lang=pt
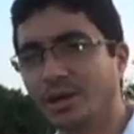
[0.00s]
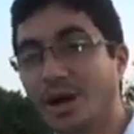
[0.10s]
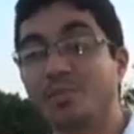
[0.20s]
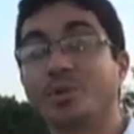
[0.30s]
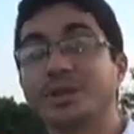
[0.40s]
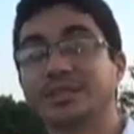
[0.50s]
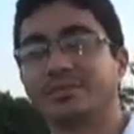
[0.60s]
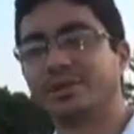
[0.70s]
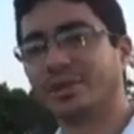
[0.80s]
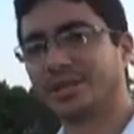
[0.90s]
a
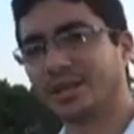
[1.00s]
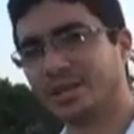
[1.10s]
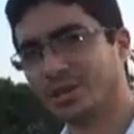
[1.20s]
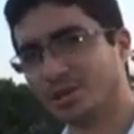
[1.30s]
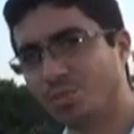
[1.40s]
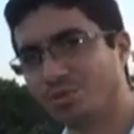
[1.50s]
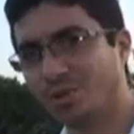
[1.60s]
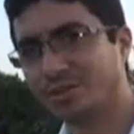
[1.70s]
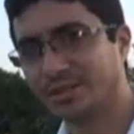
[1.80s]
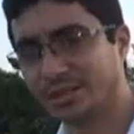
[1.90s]
polícia veio até aqui o
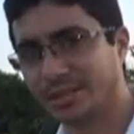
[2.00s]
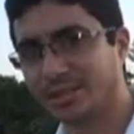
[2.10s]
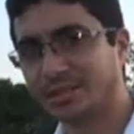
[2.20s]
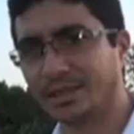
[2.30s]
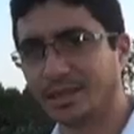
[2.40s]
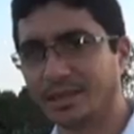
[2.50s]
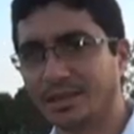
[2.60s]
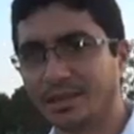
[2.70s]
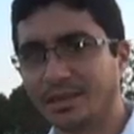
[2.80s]
povoado de Santa Quitéria,